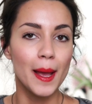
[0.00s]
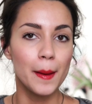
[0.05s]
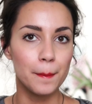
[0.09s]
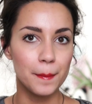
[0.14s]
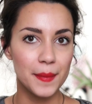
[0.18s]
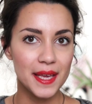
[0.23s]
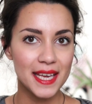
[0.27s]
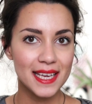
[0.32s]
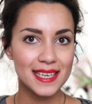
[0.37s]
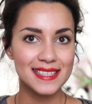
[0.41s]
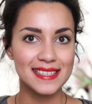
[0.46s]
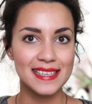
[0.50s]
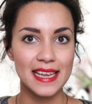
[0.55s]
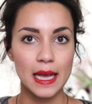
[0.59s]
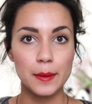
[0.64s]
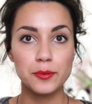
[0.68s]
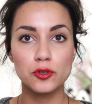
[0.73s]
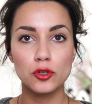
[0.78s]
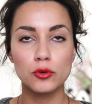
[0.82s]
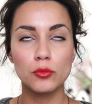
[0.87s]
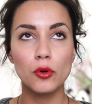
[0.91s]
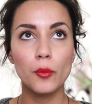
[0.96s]
mais c'est
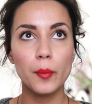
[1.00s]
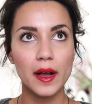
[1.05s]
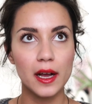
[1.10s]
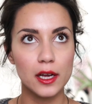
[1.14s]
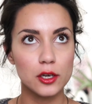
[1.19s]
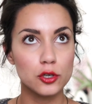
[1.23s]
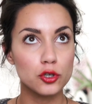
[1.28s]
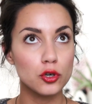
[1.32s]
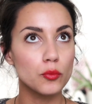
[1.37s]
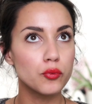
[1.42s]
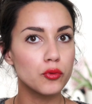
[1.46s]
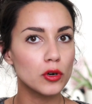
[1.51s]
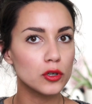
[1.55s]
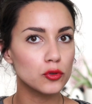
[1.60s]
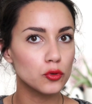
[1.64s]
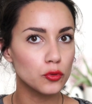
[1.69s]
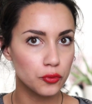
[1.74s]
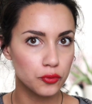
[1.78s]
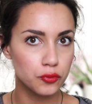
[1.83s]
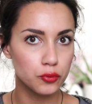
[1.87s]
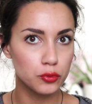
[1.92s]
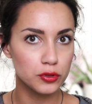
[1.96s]
absolument pas un shampoing
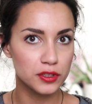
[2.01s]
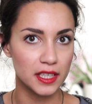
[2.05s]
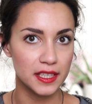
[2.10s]
de fou.